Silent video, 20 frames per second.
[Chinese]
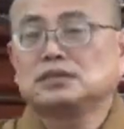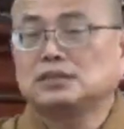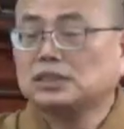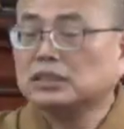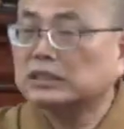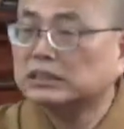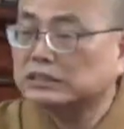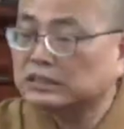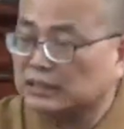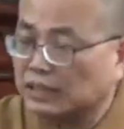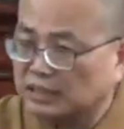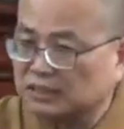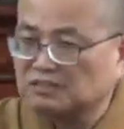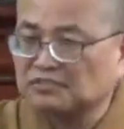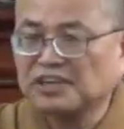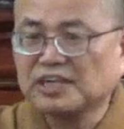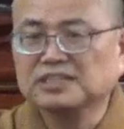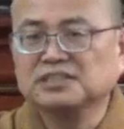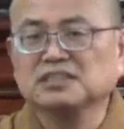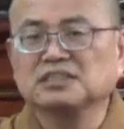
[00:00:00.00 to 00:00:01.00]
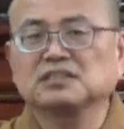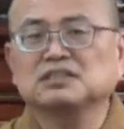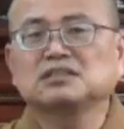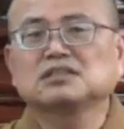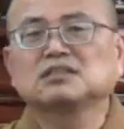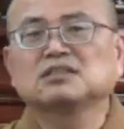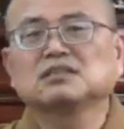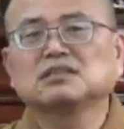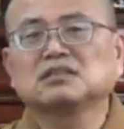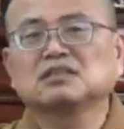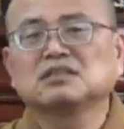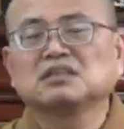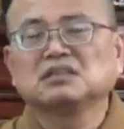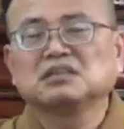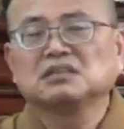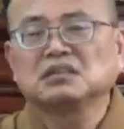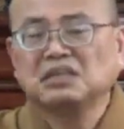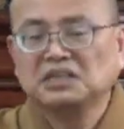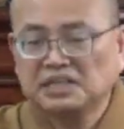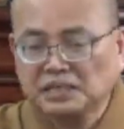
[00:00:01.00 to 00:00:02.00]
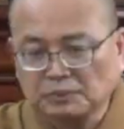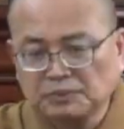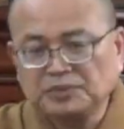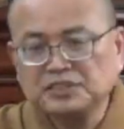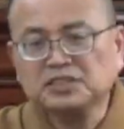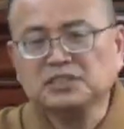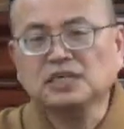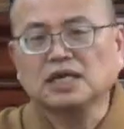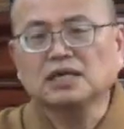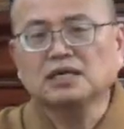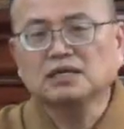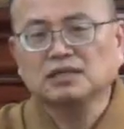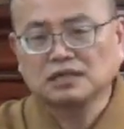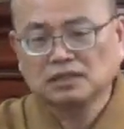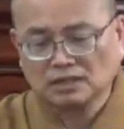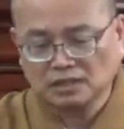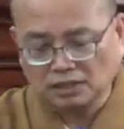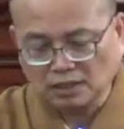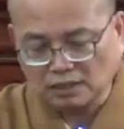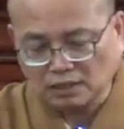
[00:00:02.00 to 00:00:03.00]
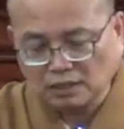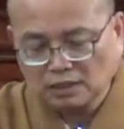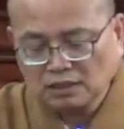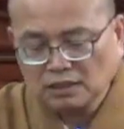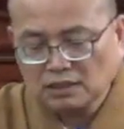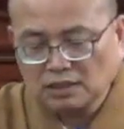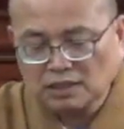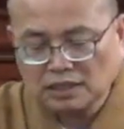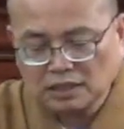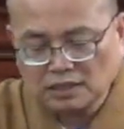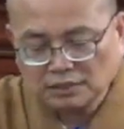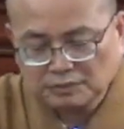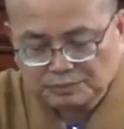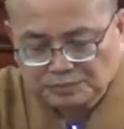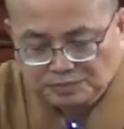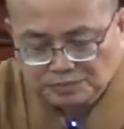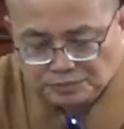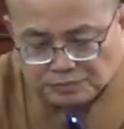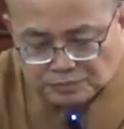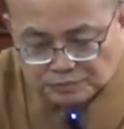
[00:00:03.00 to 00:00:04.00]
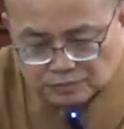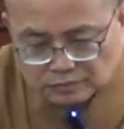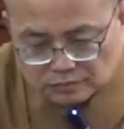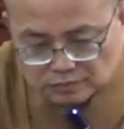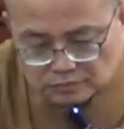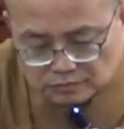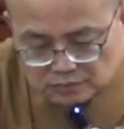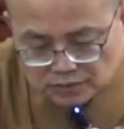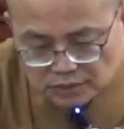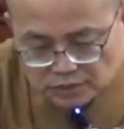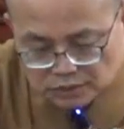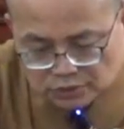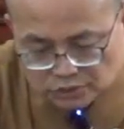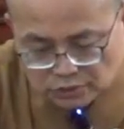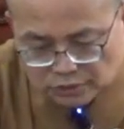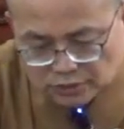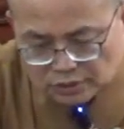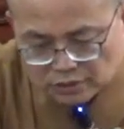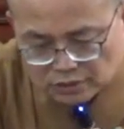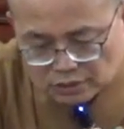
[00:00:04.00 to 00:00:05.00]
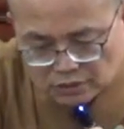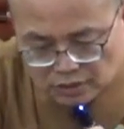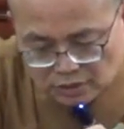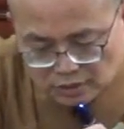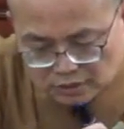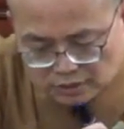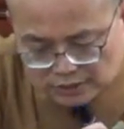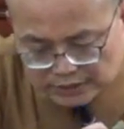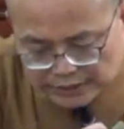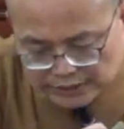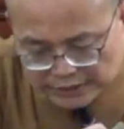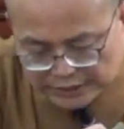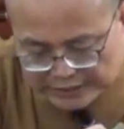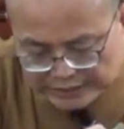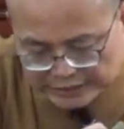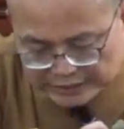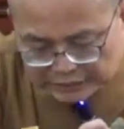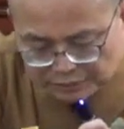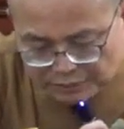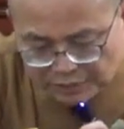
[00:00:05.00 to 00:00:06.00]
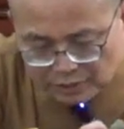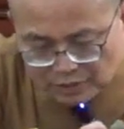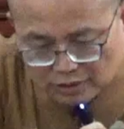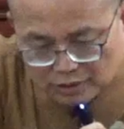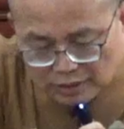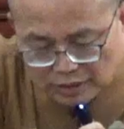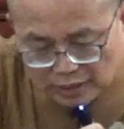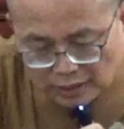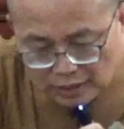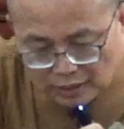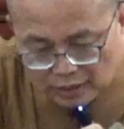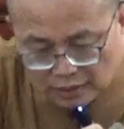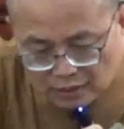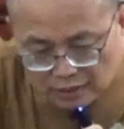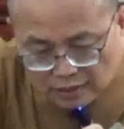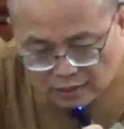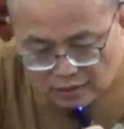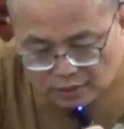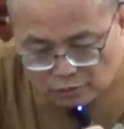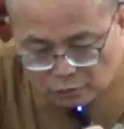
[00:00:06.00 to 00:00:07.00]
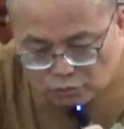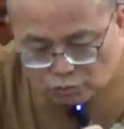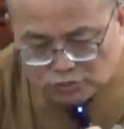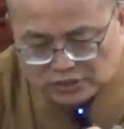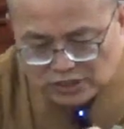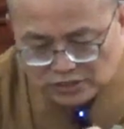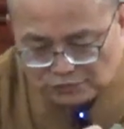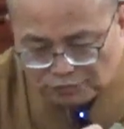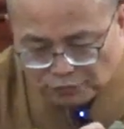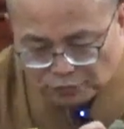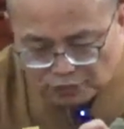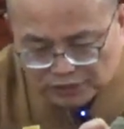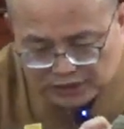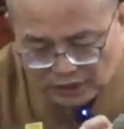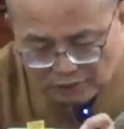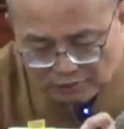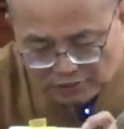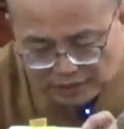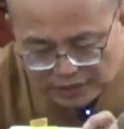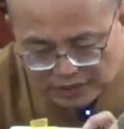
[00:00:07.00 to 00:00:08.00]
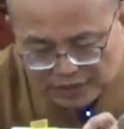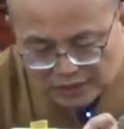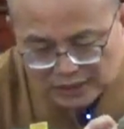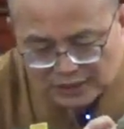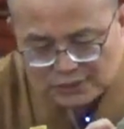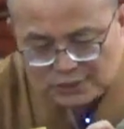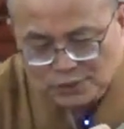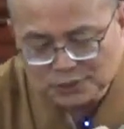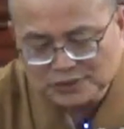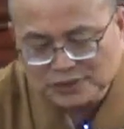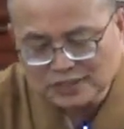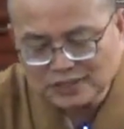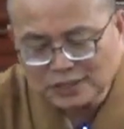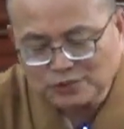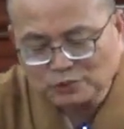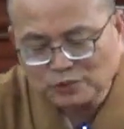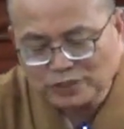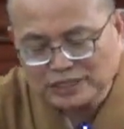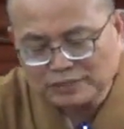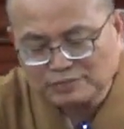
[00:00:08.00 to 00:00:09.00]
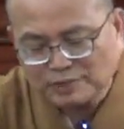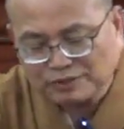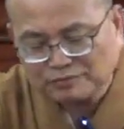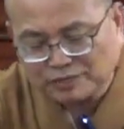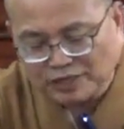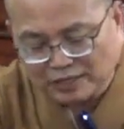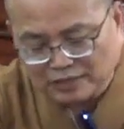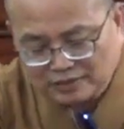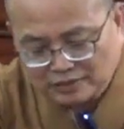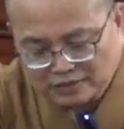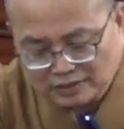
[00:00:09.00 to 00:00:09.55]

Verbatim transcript: 这个是他的发心啊，了不起啊啊！所以这个是什么啊？复兴佛教、利乐众生的唯一办法